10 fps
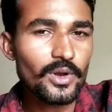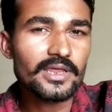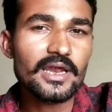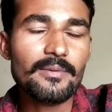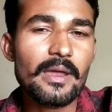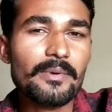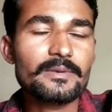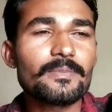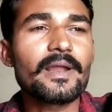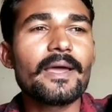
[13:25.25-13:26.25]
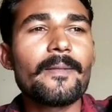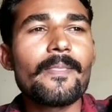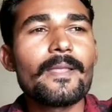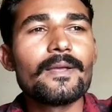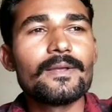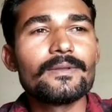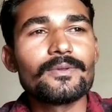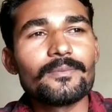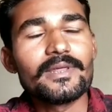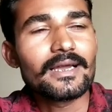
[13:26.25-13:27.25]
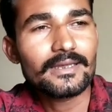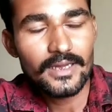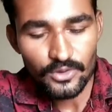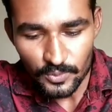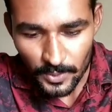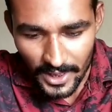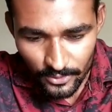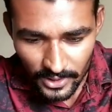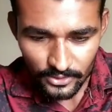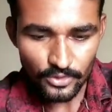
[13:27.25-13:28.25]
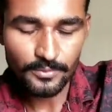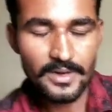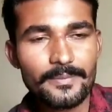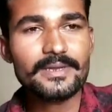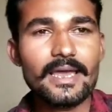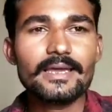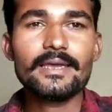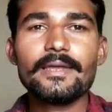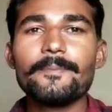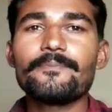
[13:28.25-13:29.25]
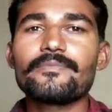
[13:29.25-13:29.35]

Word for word: पूरा दिन हमारे पास पड़ा है तो देखते कुछ प्लान हुआ तो घूमने भी जाएंगे